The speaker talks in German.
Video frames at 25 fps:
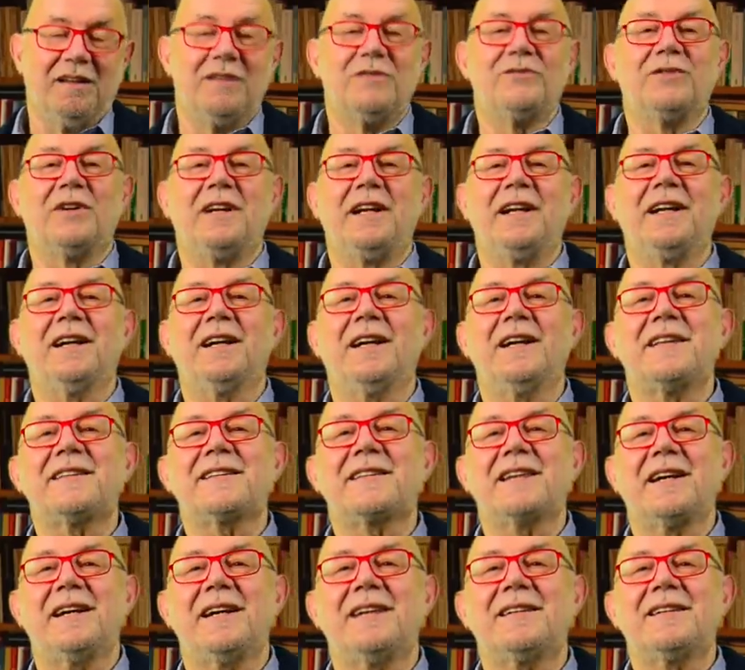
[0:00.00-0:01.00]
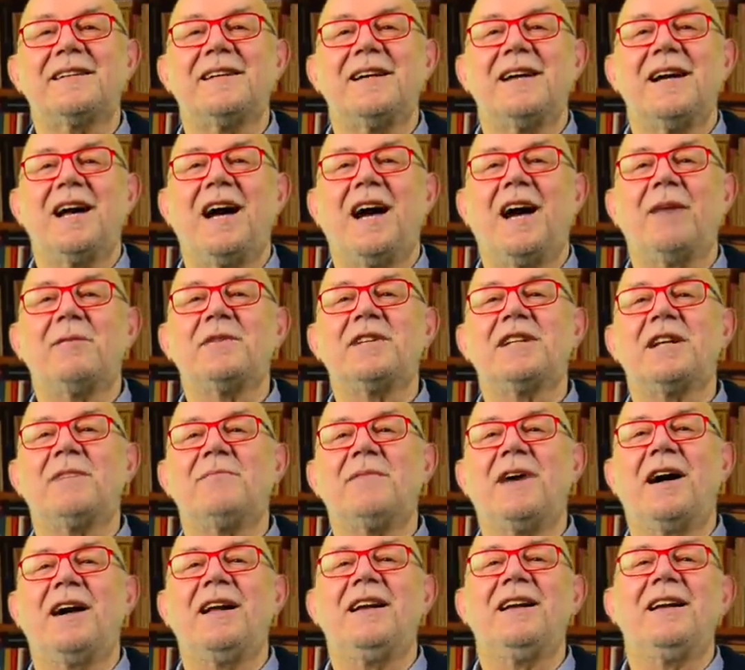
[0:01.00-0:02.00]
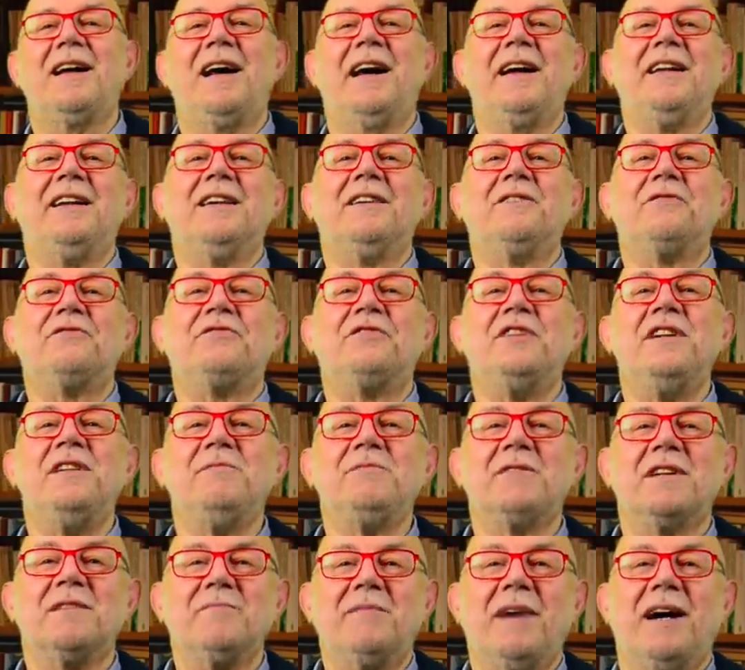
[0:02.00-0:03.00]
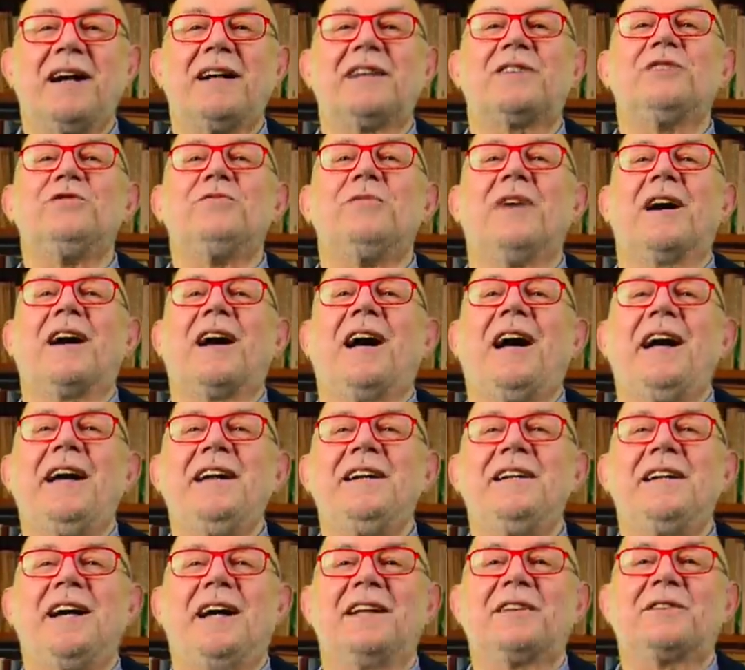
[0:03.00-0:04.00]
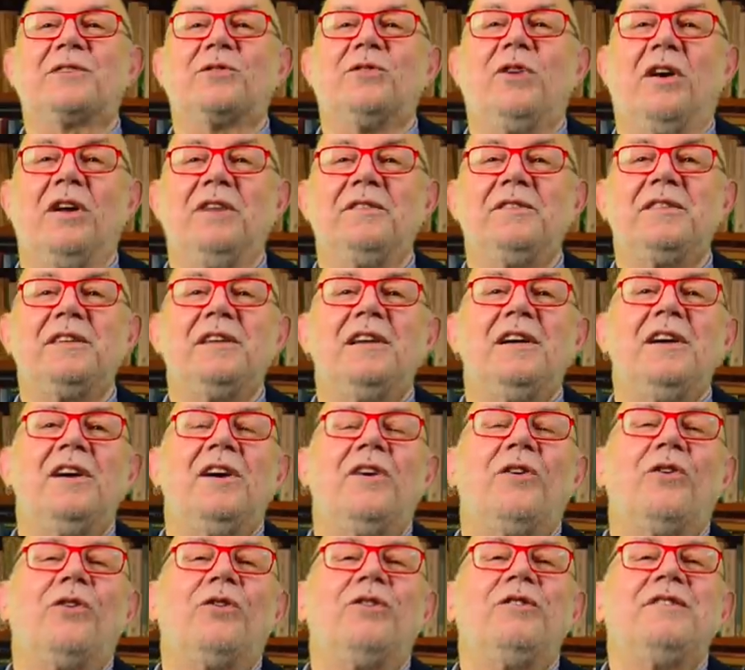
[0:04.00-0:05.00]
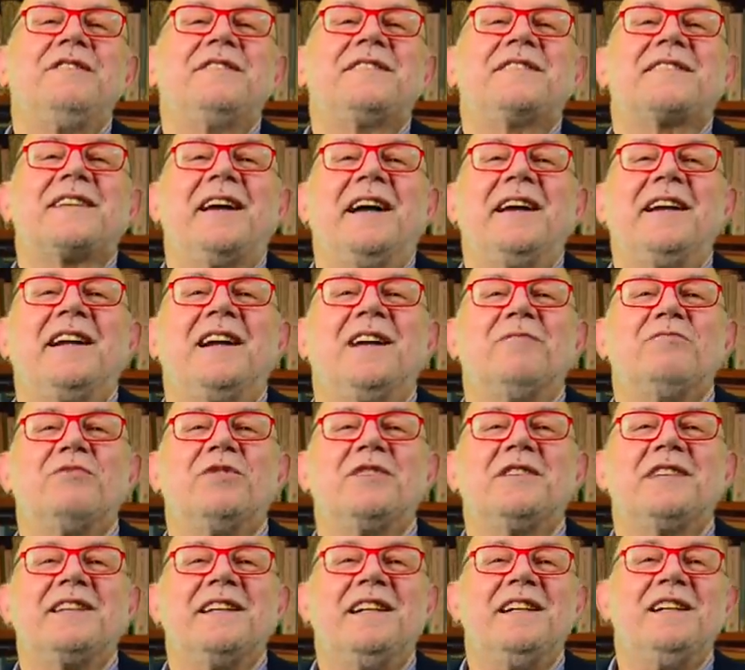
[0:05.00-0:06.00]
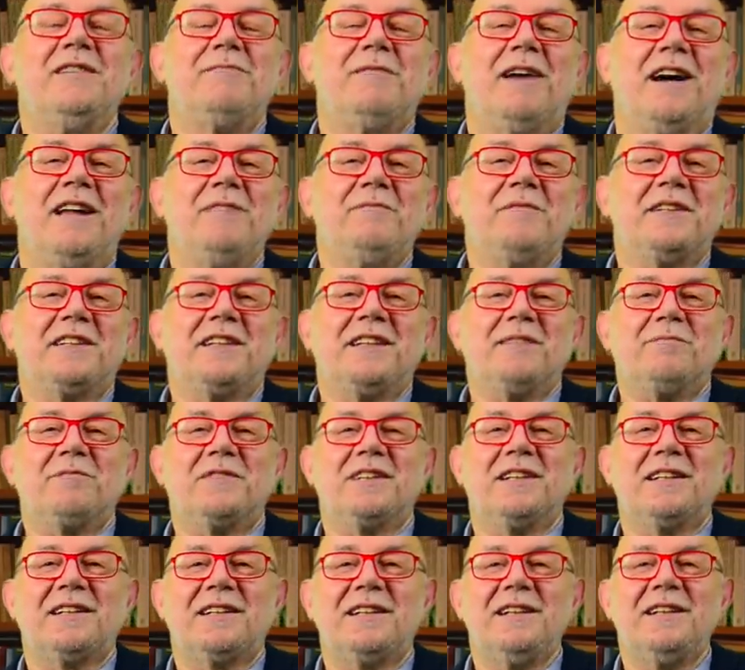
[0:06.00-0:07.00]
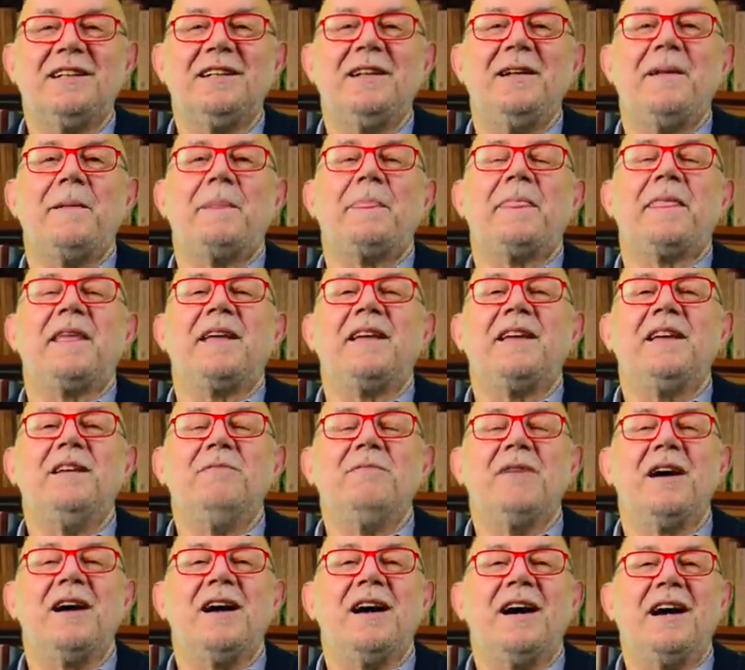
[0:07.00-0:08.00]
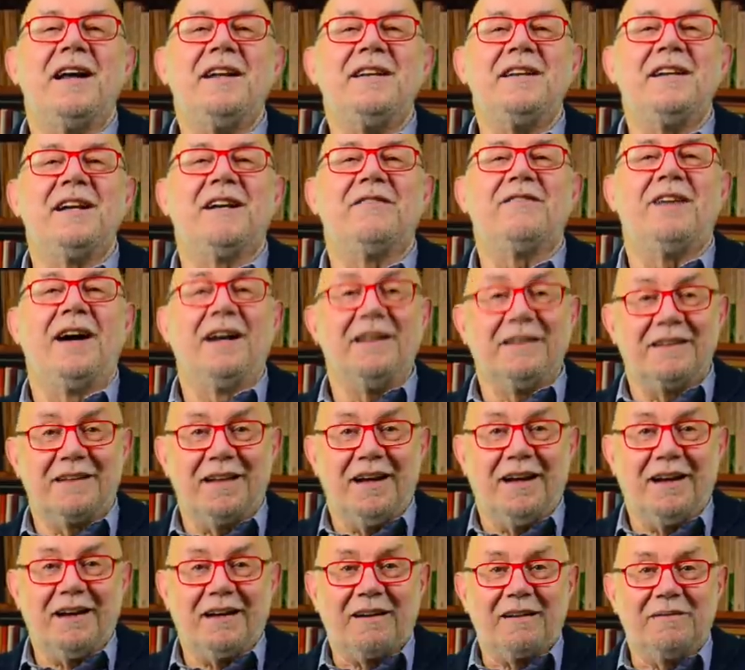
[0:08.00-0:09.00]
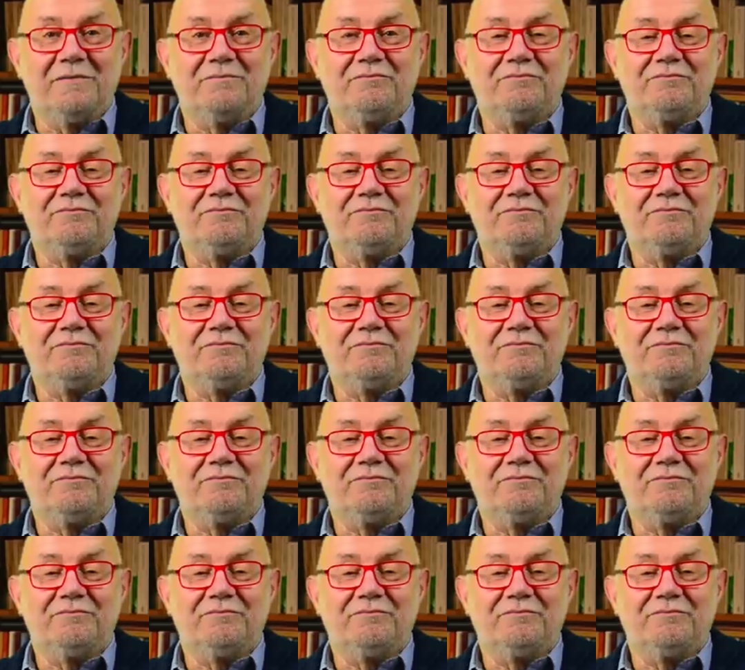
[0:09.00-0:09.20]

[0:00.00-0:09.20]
Vor längerer Zeit habe ich ja mal einen Film gemacht über Reinhard Gorn und seiner Modellbahn mit dem Titel Immer an der Wand lang.